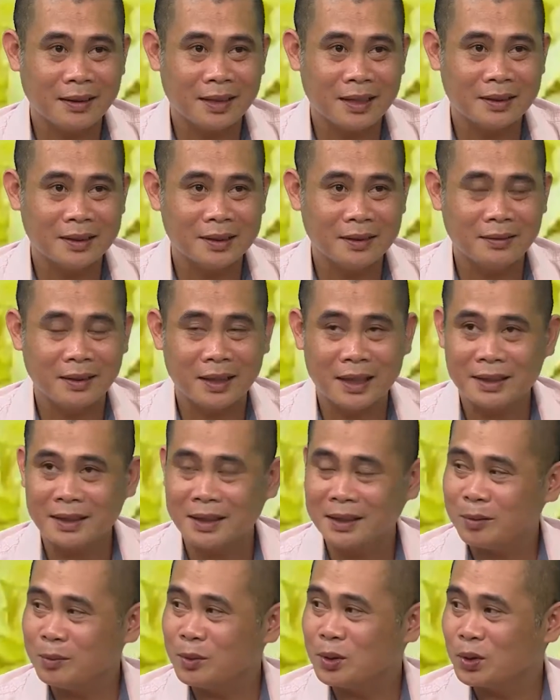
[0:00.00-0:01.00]
đặc trưng để đại
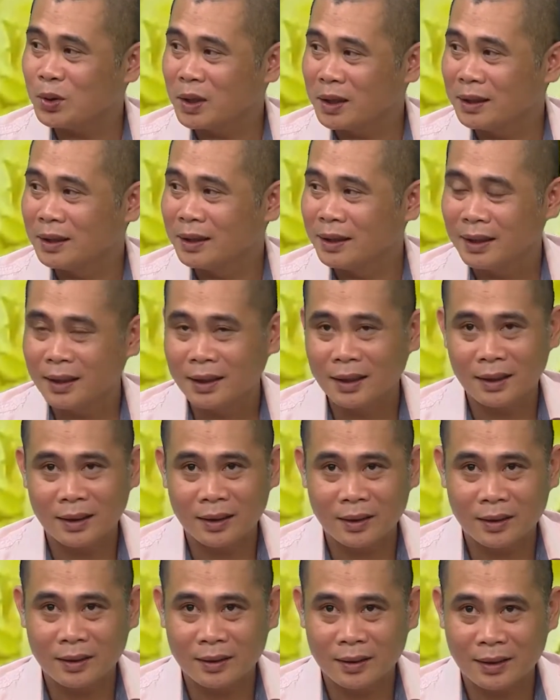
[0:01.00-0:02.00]
diện cho mùa xuân bia hoa
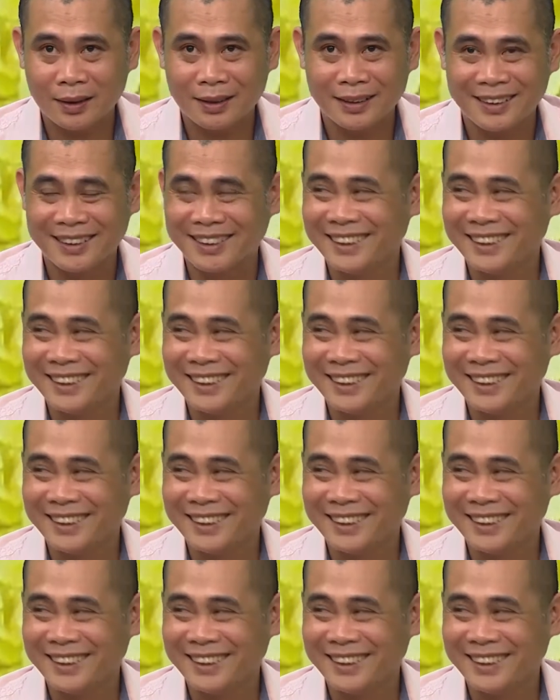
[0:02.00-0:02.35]
đảo hả à.